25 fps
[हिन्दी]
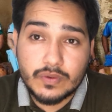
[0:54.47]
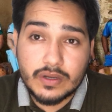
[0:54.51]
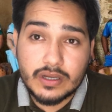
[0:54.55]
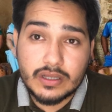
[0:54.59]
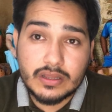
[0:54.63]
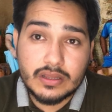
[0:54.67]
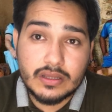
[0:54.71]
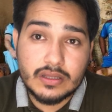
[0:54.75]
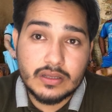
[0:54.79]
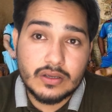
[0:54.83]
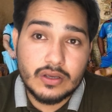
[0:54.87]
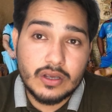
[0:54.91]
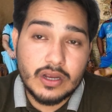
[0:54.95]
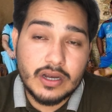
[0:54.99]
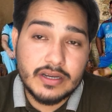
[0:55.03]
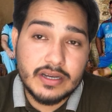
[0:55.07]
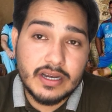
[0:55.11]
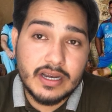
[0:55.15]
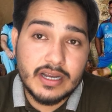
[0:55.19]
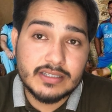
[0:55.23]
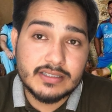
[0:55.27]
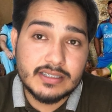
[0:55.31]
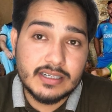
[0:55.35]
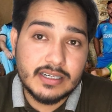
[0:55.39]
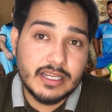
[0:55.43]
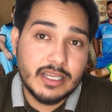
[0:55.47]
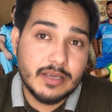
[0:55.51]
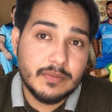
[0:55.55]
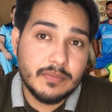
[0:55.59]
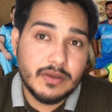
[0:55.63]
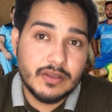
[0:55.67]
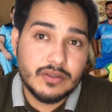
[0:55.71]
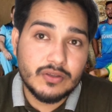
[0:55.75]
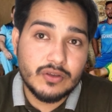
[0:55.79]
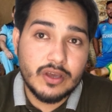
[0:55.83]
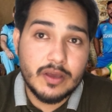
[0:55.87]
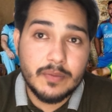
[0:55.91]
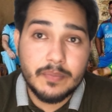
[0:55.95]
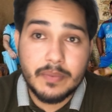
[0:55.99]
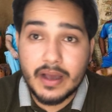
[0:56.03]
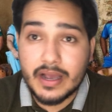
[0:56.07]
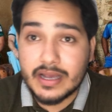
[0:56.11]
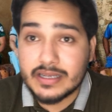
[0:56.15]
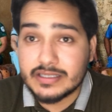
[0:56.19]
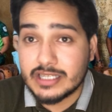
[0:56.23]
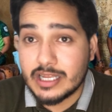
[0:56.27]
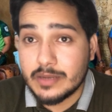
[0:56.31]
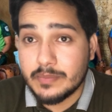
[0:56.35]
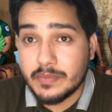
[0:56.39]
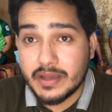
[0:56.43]
वक्त इंटरनेशनल टीमें जो है
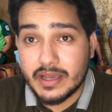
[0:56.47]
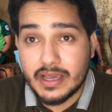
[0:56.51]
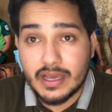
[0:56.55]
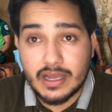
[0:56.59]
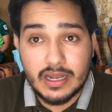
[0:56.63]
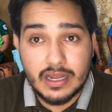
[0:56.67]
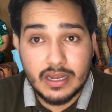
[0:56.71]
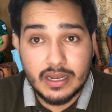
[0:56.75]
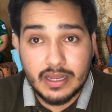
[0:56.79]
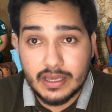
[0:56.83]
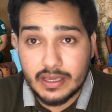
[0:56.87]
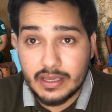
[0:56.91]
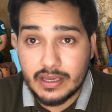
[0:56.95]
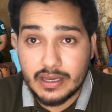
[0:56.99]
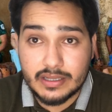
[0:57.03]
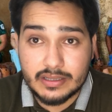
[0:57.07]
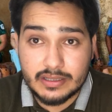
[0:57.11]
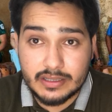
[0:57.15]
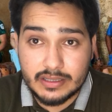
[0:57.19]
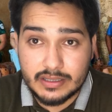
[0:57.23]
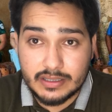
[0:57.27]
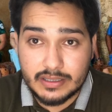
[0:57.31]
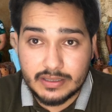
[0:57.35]
पाकिस्तान में खेलने नहीं आती